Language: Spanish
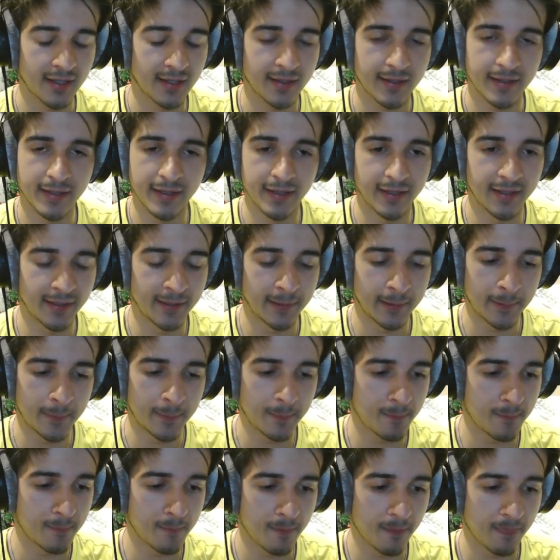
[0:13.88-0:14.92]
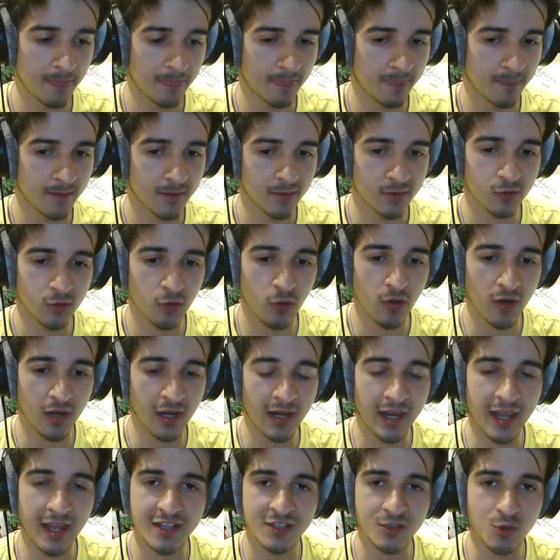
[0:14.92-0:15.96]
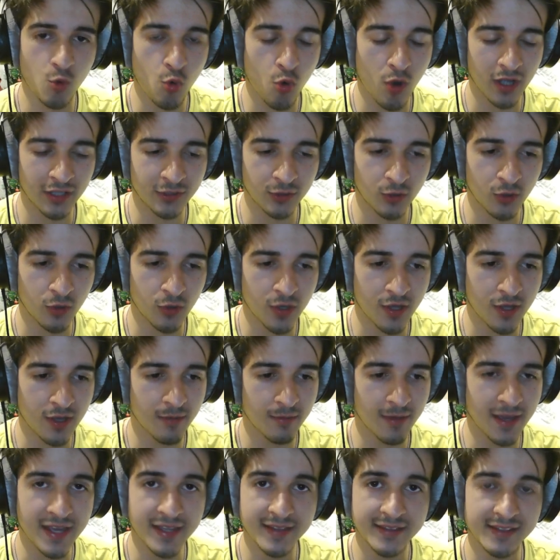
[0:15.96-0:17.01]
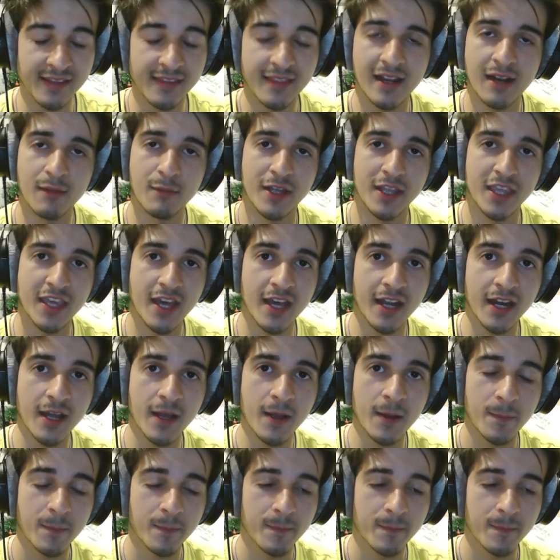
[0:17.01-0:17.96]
Em, son las 4 y 20 de la mañana.